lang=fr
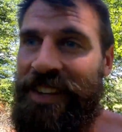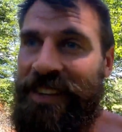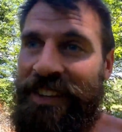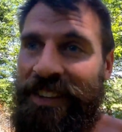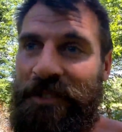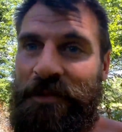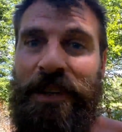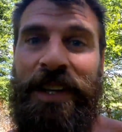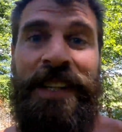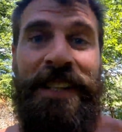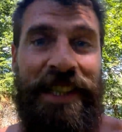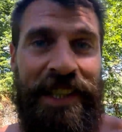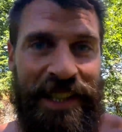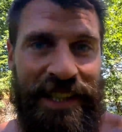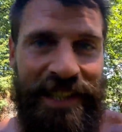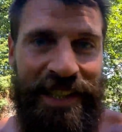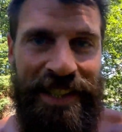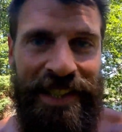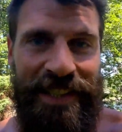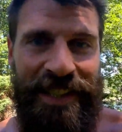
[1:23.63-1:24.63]

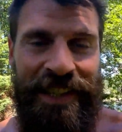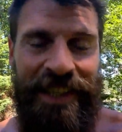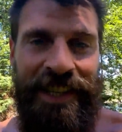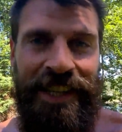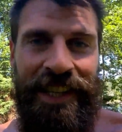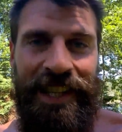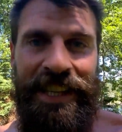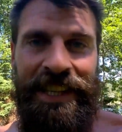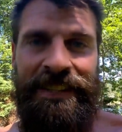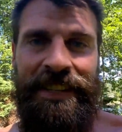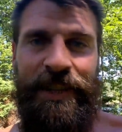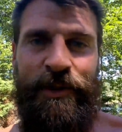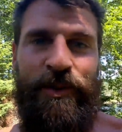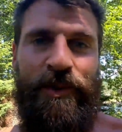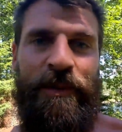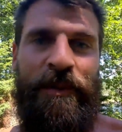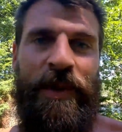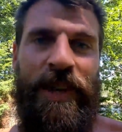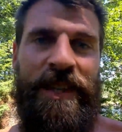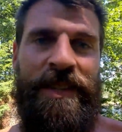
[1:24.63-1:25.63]
Frédéric était
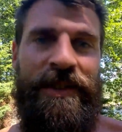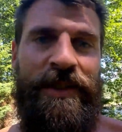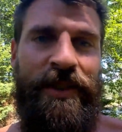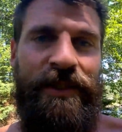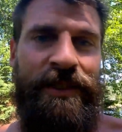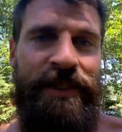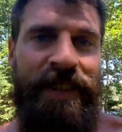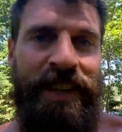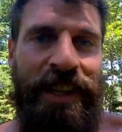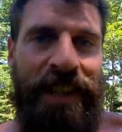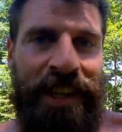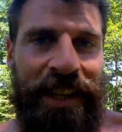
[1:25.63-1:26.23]
une personne